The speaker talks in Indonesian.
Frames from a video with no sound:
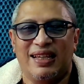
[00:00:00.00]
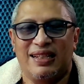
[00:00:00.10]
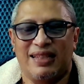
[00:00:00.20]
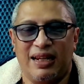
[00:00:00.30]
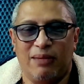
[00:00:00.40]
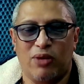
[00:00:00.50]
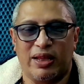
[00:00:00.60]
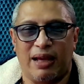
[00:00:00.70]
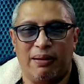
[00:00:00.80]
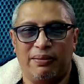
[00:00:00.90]
Jadi buat
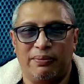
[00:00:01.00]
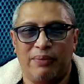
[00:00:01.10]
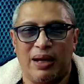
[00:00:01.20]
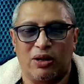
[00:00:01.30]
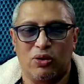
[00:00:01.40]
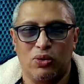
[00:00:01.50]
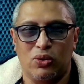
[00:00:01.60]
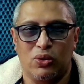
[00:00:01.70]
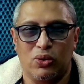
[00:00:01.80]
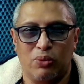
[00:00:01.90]
yang
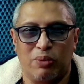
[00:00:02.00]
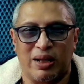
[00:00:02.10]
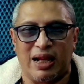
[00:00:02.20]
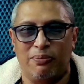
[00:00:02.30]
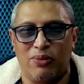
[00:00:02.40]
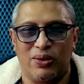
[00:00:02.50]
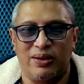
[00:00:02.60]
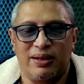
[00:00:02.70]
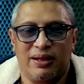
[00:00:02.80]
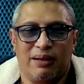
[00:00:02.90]
baru bergabung